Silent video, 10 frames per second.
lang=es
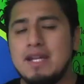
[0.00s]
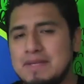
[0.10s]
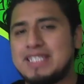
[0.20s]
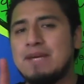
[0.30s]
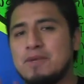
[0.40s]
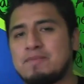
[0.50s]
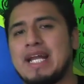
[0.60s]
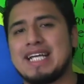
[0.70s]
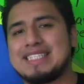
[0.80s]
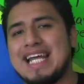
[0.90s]
En mis tiempos
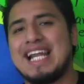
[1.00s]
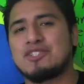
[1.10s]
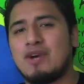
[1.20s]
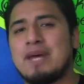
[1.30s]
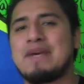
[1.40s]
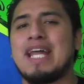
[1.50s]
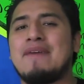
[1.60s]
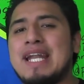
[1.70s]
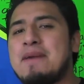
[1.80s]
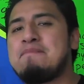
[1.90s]
para gastar en la escuela me
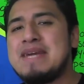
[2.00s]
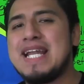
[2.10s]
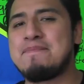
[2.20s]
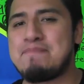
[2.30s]
daban mil